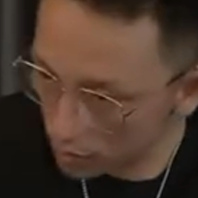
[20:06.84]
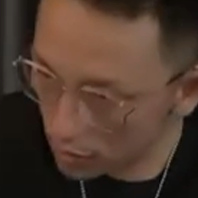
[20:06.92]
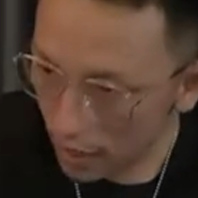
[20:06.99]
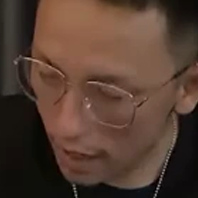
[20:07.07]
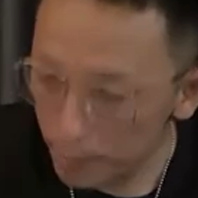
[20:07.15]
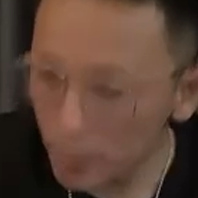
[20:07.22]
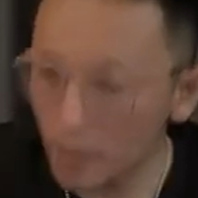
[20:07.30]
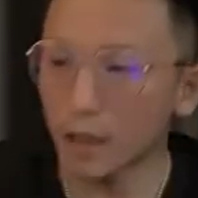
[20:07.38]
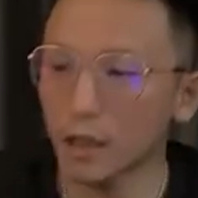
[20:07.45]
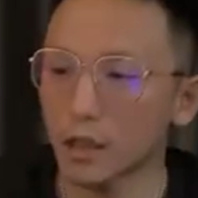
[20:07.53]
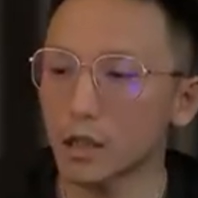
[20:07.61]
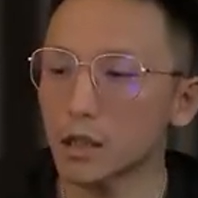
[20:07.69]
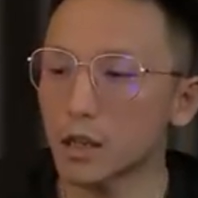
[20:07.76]
好，
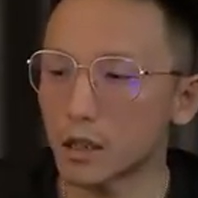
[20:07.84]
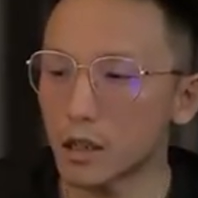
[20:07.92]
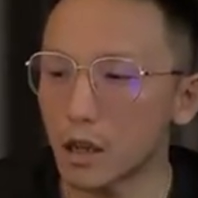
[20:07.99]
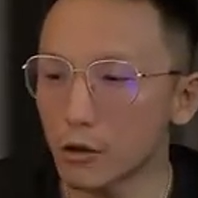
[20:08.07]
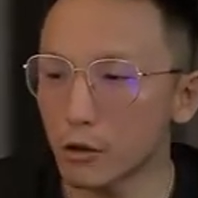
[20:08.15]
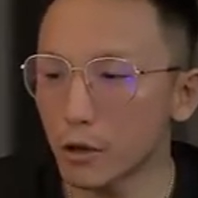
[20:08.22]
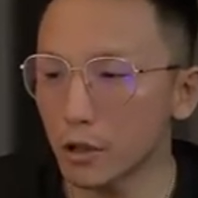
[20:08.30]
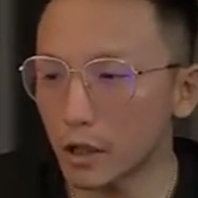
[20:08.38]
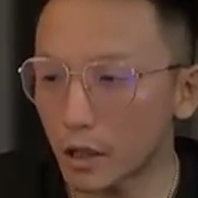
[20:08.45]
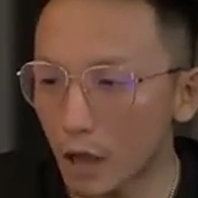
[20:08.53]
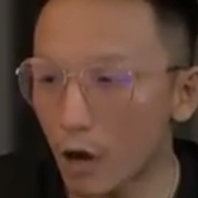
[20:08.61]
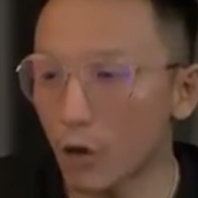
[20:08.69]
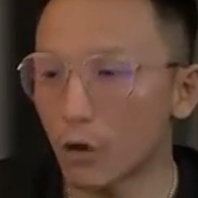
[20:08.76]
这就是我给你
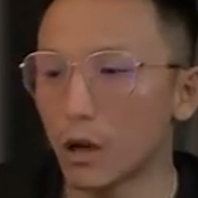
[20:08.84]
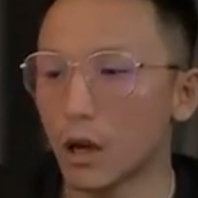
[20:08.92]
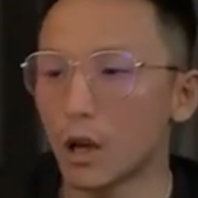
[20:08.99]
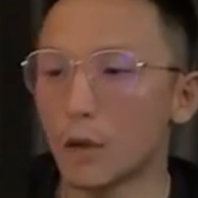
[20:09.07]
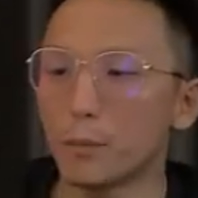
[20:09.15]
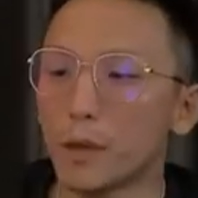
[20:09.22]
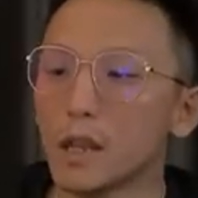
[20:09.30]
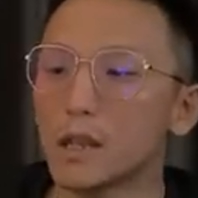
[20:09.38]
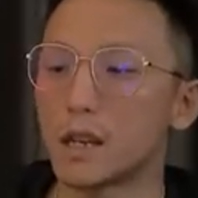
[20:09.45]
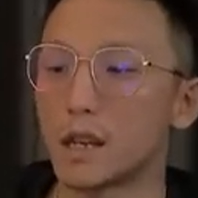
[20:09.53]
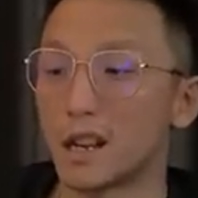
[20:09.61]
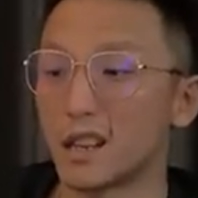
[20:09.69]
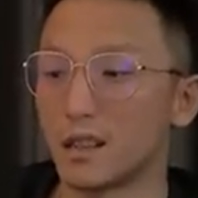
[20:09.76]
总结的，
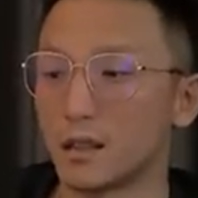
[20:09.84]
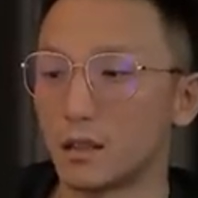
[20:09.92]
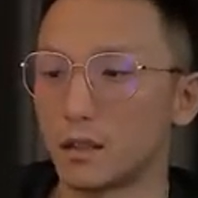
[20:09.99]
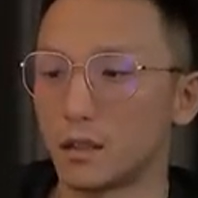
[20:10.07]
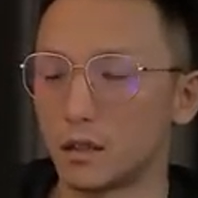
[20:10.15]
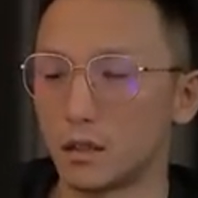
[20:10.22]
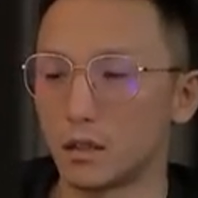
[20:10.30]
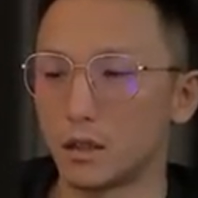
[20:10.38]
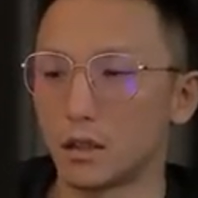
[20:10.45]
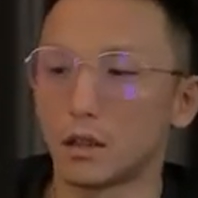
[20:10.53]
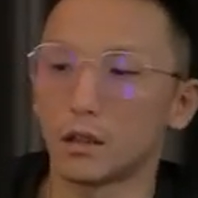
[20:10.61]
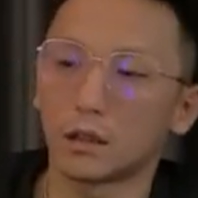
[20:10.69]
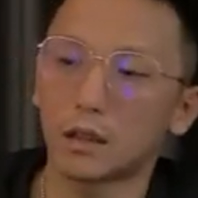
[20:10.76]
帮助新员工
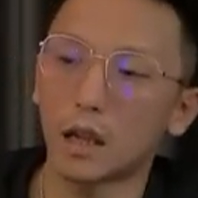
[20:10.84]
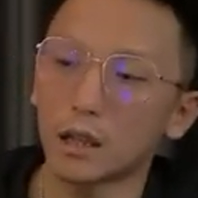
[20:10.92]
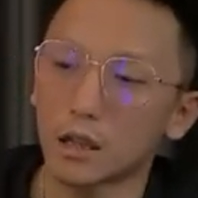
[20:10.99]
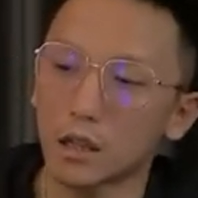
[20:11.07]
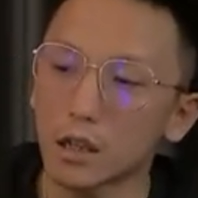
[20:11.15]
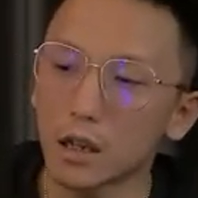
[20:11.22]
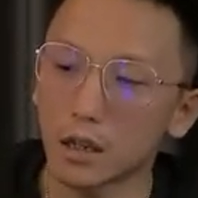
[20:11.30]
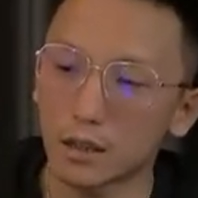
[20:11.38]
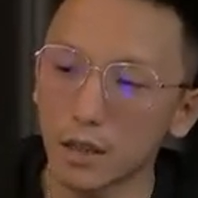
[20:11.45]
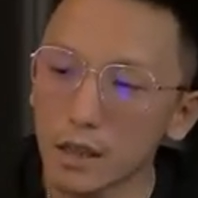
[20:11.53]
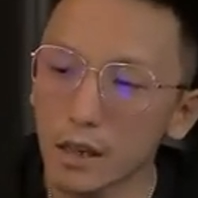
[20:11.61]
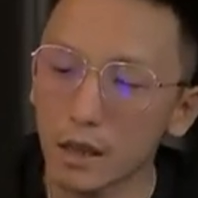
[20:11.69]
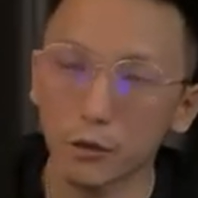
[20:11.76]
融入团队的方法。
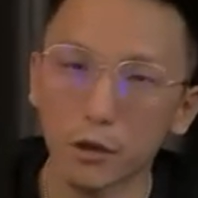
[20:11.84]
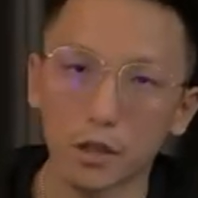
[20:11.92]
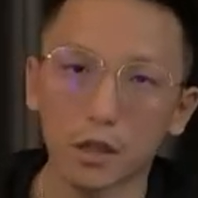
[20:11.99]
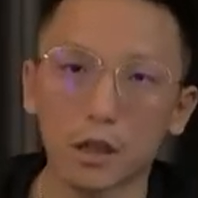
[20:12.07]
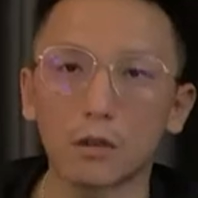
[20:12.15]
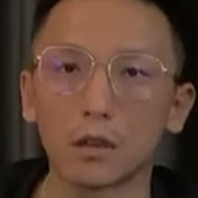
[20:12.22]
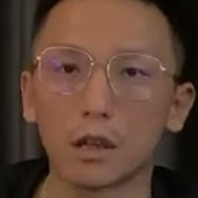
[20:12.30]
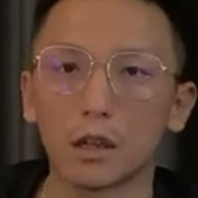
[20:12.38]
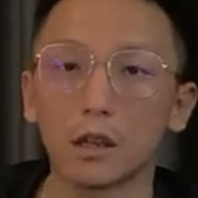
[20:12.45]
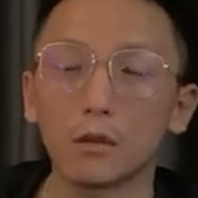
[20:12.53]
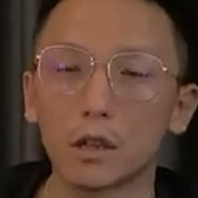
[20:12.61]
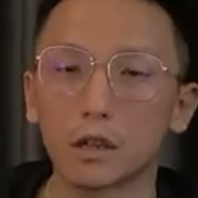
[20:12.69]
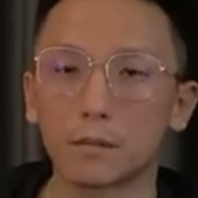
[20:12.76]
请
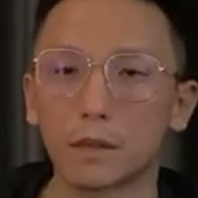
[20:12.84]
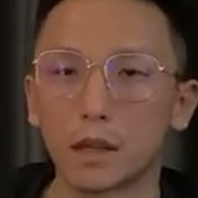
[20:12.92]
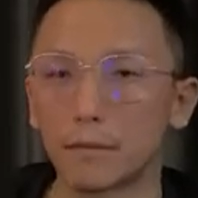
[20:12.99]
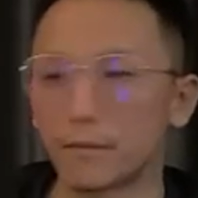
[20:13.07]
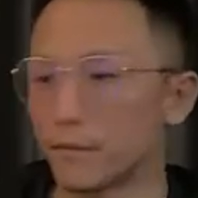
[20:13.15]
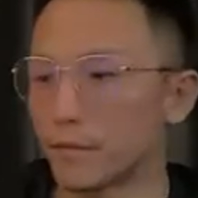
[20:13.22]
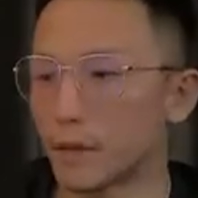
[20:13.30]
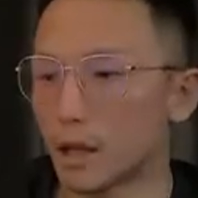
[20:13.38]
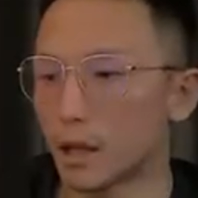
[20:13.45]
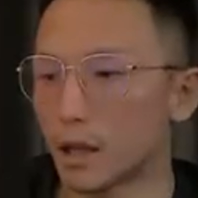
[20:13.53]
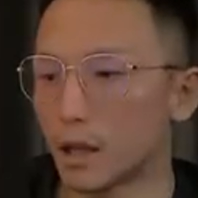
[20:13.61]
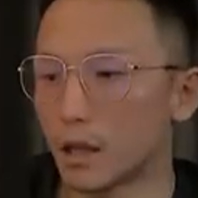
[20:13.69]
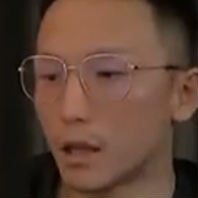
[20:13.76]
注意，我这里
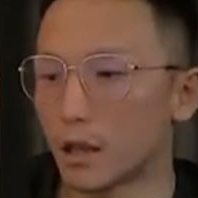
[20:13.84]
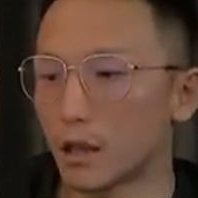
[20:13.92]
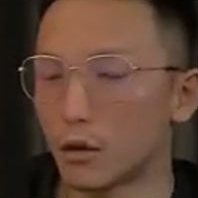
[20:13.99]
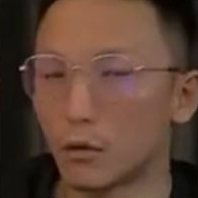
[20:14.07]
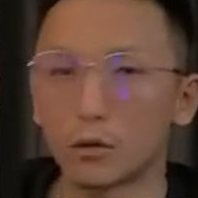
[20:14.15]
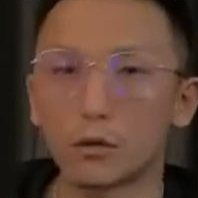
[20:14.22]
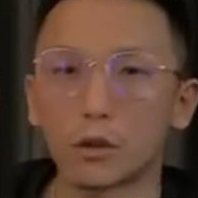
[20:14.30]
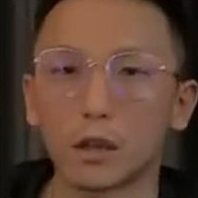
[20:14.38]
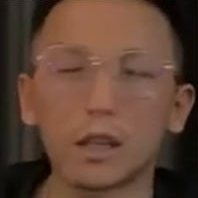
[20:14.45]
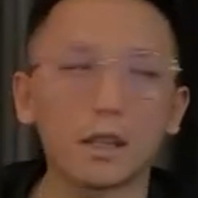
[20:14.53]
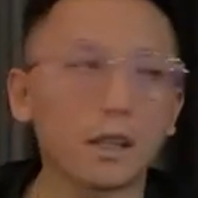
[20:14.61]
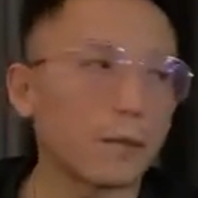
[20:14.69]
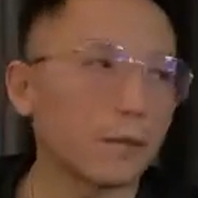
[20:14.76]
说的新人
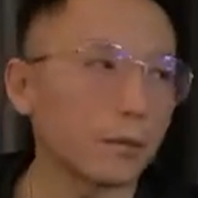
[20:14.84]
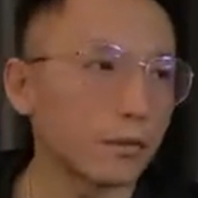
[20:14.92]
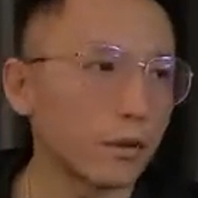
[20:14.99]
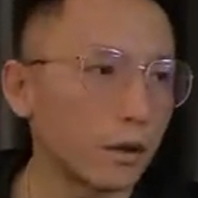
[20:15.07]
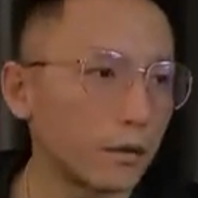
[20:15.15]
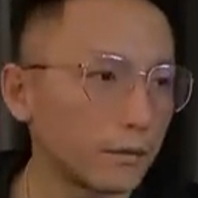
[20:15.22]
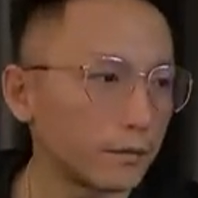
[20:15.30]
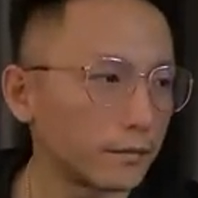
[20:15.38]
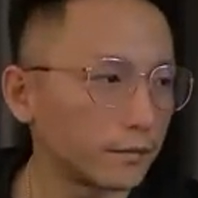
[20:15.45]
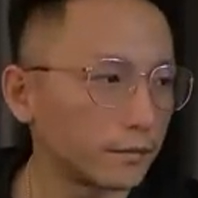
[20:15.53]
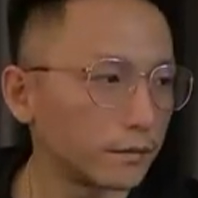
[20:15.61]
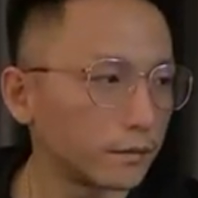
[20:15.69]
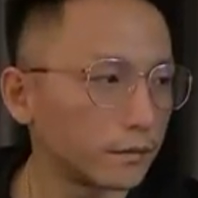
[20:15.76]
不一定是应届毕业
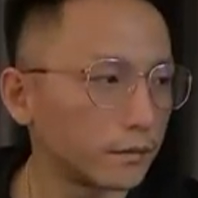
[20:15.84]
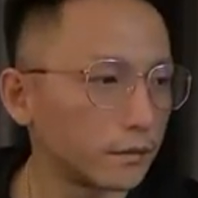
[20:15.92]
生，